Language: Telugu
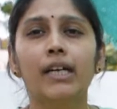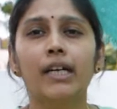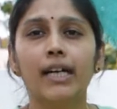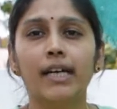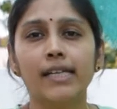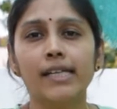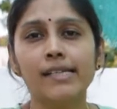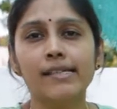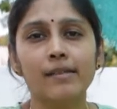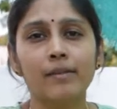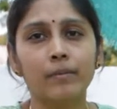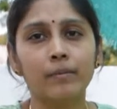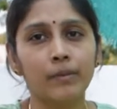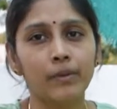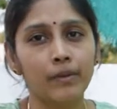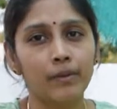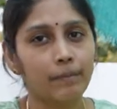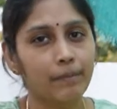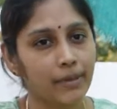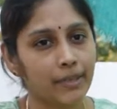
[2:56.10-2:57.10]
కనీసం
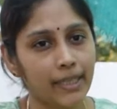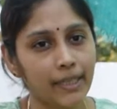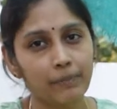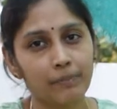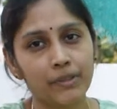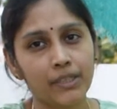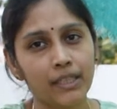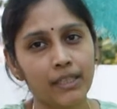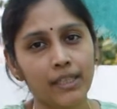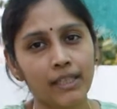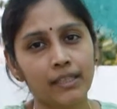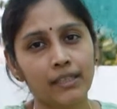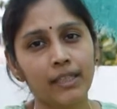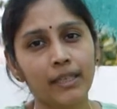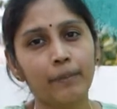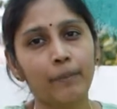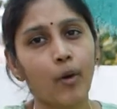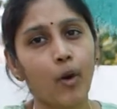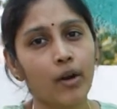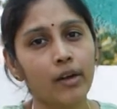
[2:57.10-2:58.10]
డెప్త్ అనేది
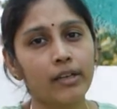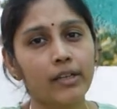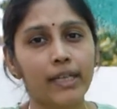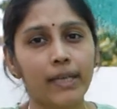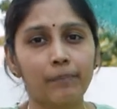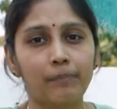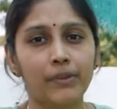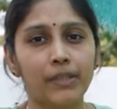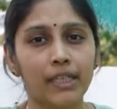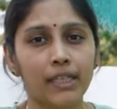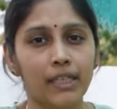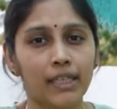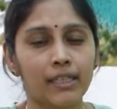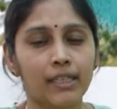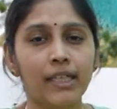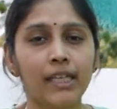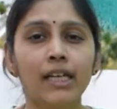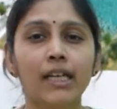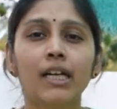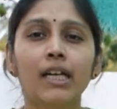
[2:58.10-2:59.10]
పాట్ డెప్త్
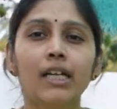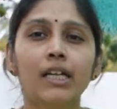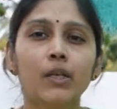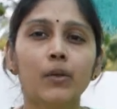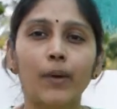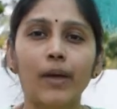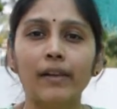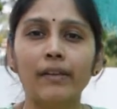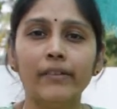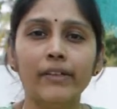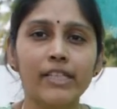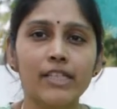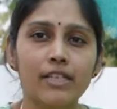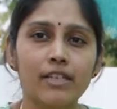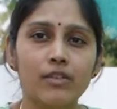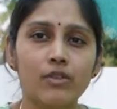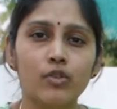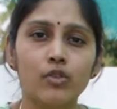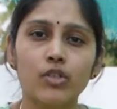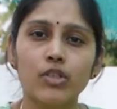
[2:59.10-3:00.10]
అనేది ట్వెల్వ్
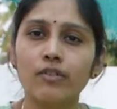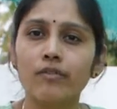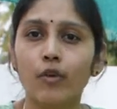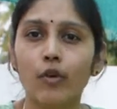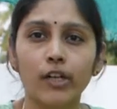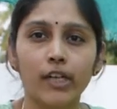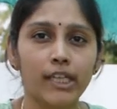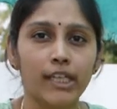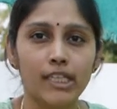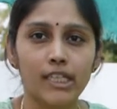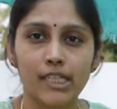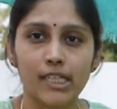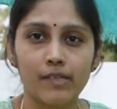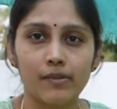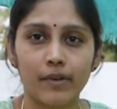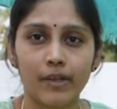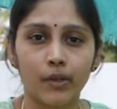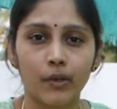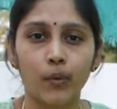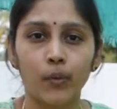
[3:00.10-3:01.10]
ఇంచెస్ నుంచి ఫోర్టీన్ ఇంచెస్
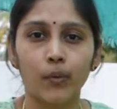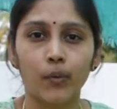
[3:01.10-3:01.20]
వరకు